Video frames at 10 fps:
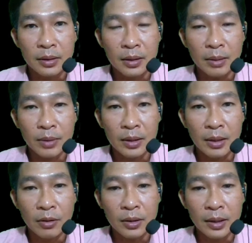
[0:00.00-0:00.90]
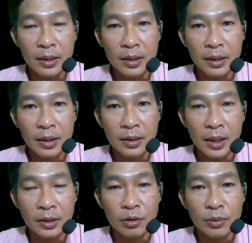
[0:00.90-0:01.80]
cái hình để chúng ta thay đổi cái cái hình
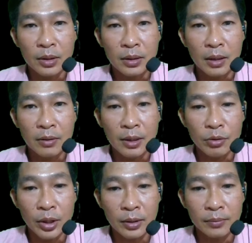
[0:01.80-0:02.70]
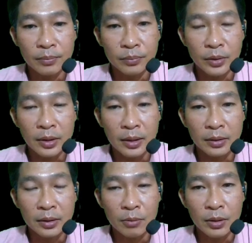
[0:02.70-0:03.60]
nền cũng như thay đổi giao diện tiến
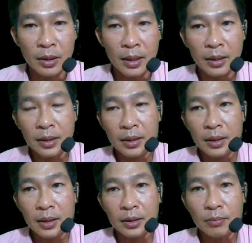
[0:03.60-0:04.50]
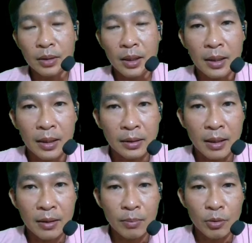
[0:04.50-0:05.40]
hành giống như là à, chúng ta là
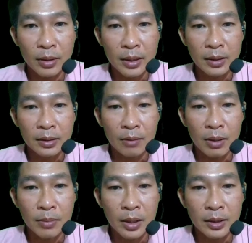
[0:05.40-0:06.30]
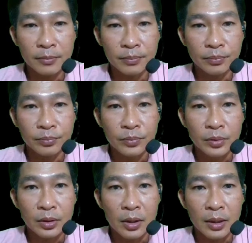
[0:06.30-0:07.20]
tạo ra một cái tài khoản mới
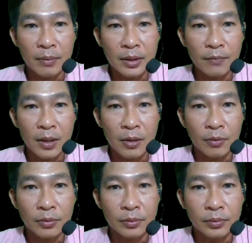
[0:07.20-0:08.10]
rồi các bạn nhấp vào